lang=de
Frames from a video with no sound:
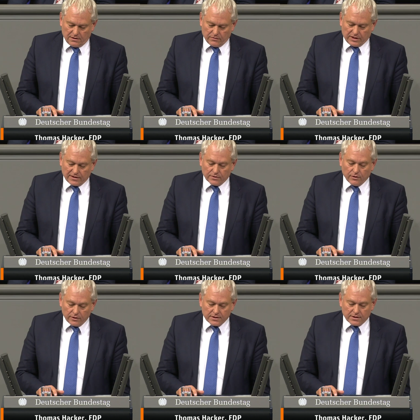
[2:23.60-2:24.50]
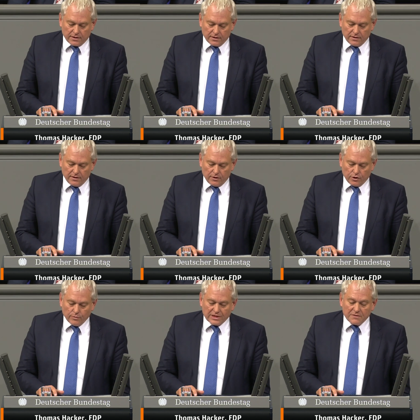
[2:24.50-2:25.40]
Wir reden heute
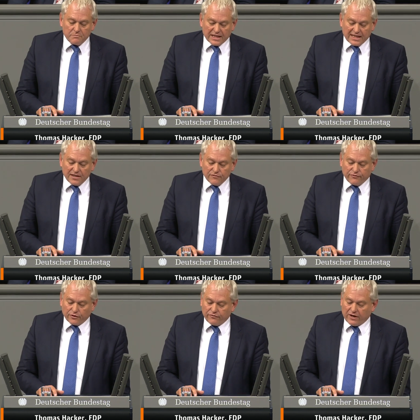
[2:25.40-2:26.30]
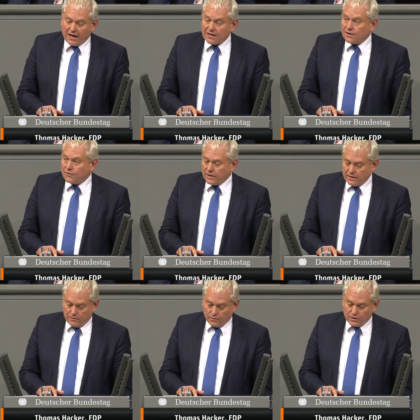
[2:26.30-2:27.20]
über den Beginn von
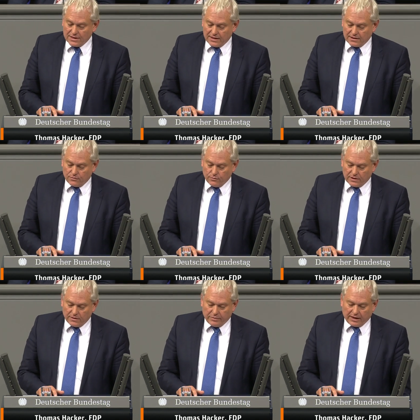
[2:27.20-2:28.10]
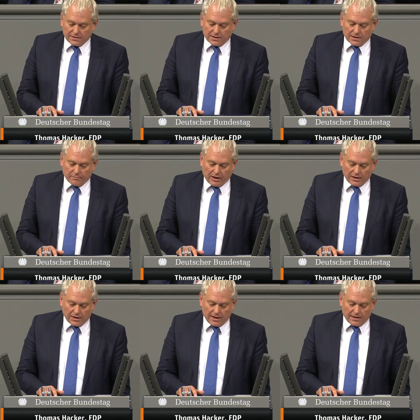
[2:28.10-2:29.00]
Verhandlungen, noch nicht über den Beitritt der
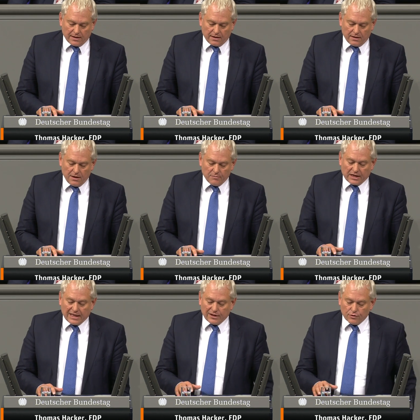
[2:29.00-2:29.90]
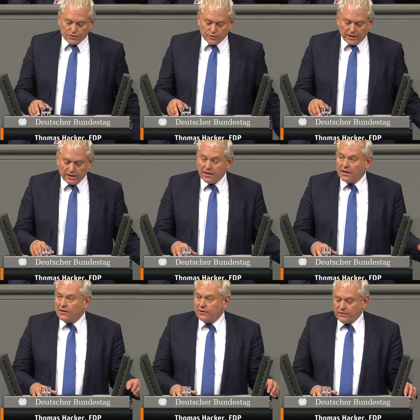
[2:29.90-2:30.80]
beiden Länder. Paketlösungen,
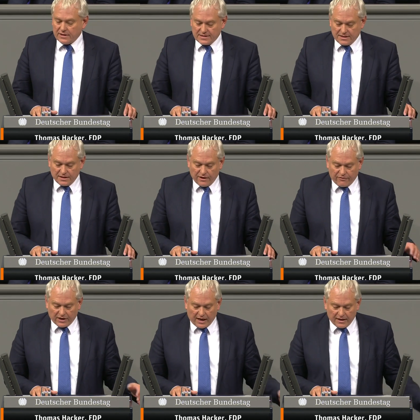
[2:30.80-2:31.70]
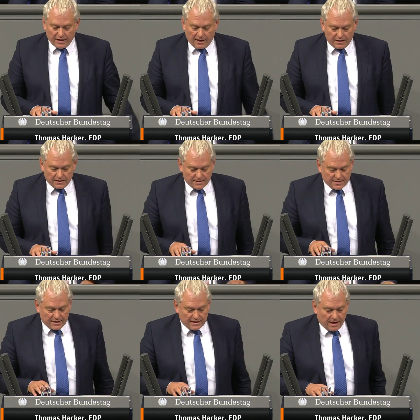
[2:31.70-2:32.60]
wie wir es in der Vergangenheit
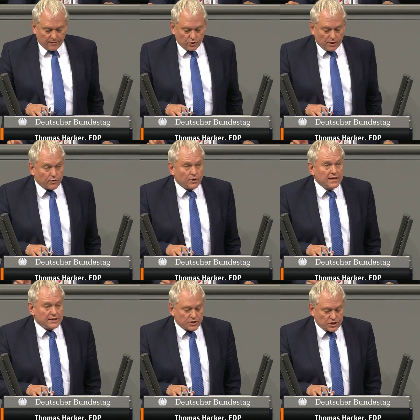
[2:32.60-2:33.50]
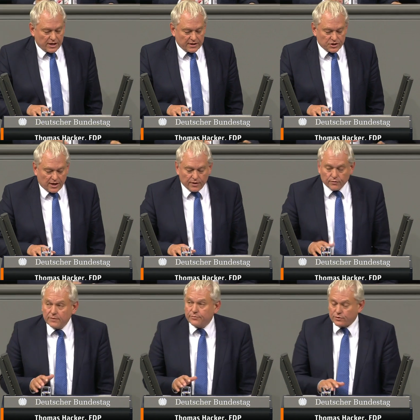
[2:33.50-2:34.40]
gesehen haben, oder politische
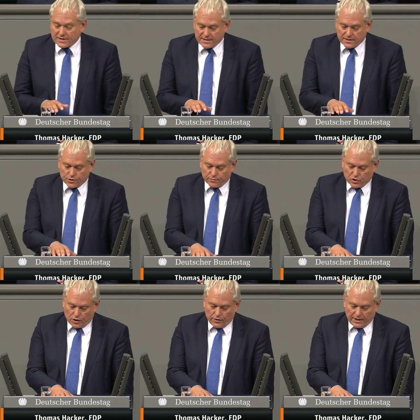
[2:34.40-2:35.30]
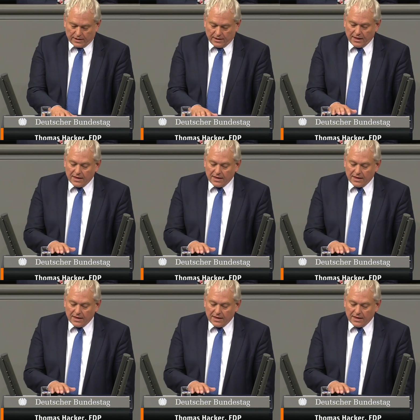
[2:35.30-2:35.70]
Entscheidungen, Prozesse zu beschleunigen,